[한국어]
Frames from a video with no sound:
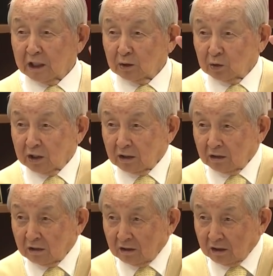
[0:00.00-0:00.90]

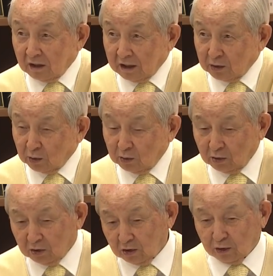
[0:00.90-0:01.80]
자동차를 가지고
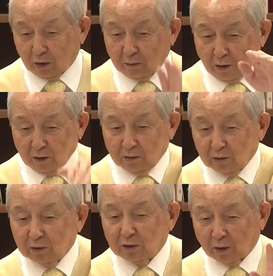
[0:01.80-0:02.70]
그걸
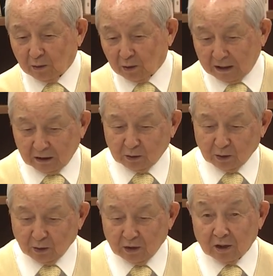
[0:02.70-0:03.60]
넘었고
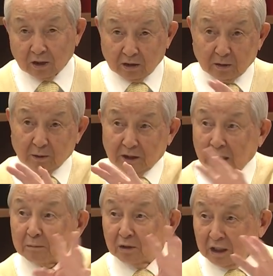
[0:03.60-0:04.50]
넘어왔고 그러면
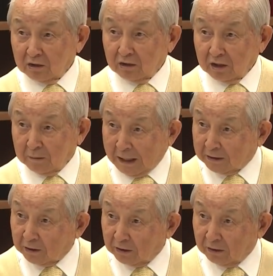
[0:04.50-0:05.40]
나무가 그런 게
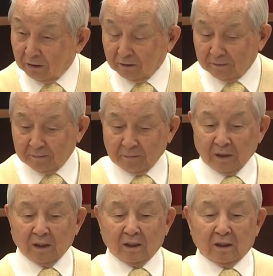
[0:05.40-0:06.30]
많아요. 네.
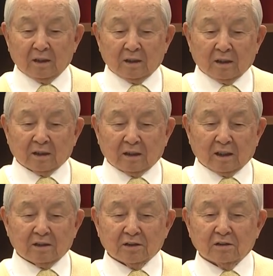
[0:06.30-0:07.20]

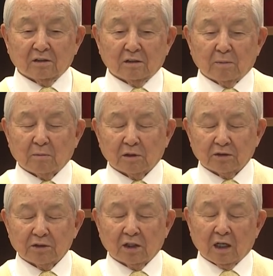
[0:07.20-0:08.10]
내가 이제 그걸
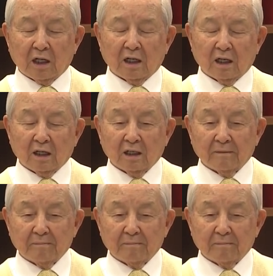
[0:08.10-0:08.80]
보면서 아